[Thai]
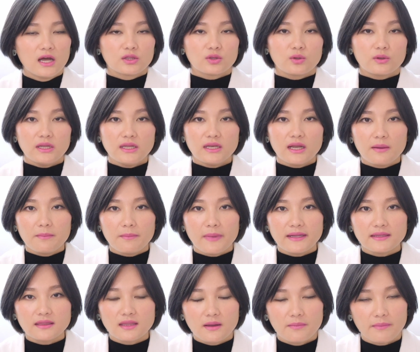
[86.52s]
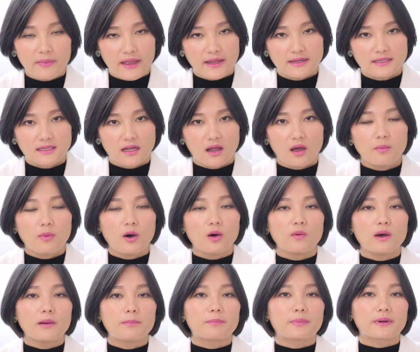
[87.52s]
ตัวนี้ทำไมเติม s ก็เพราะ
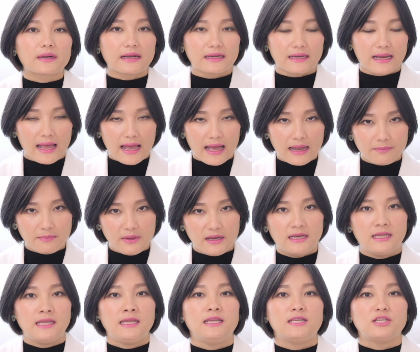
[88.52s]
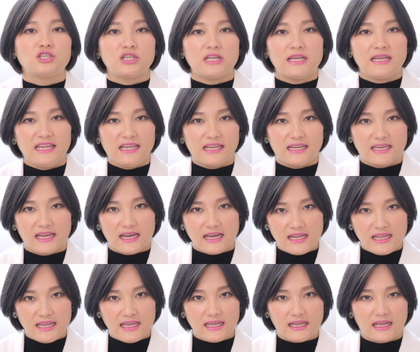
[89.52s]
ว่าประธานเป็น he she it นั่น
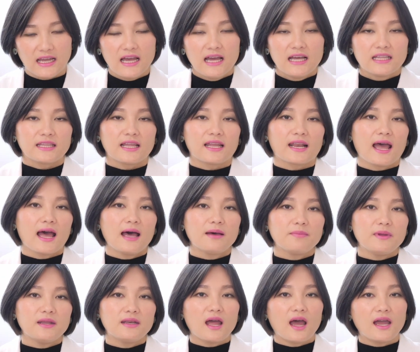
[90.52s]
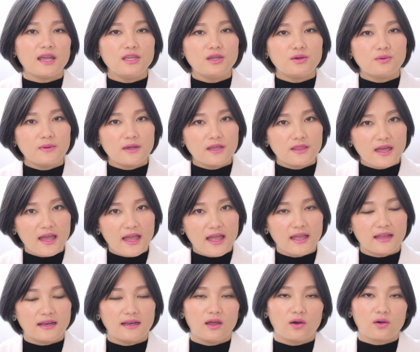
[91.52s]
เอง แต่ถ้าเป็น iuv they
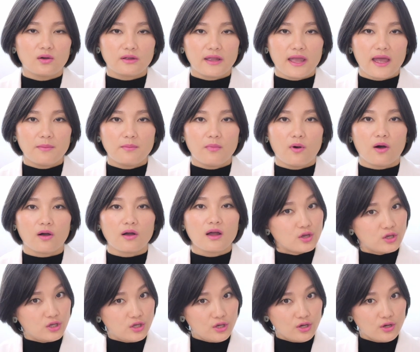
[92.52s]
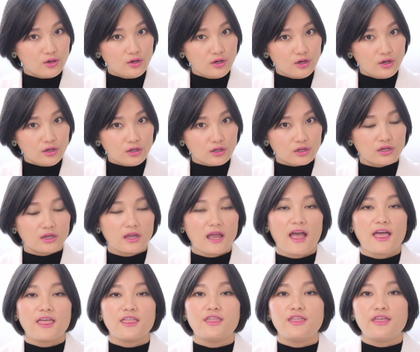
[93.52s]
เราก็แค่บอก you look
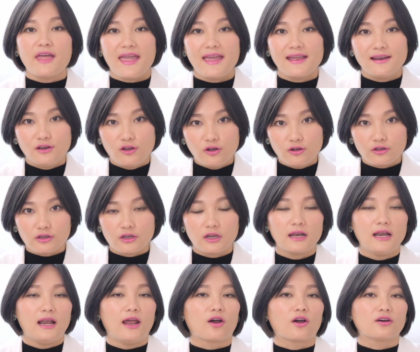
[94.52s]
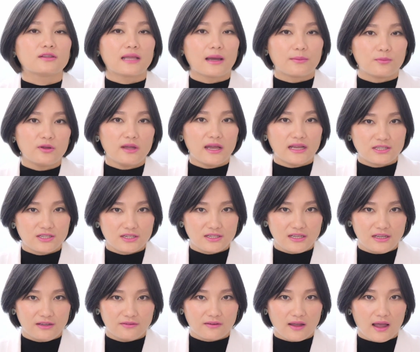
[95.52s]
they look แล้วก็ตามด้วย
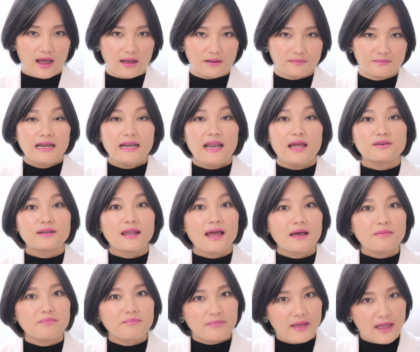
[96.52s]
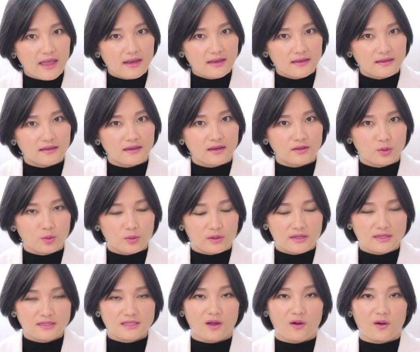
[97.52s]
adjective ค่ะ แล้วถ้าเป็นตัว
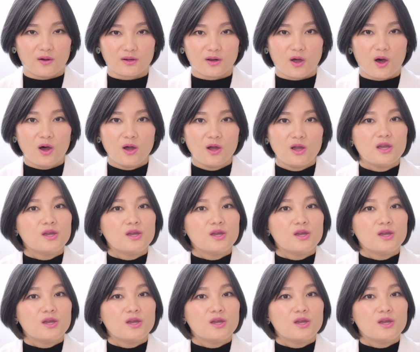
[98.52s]
ที่สองเนาะ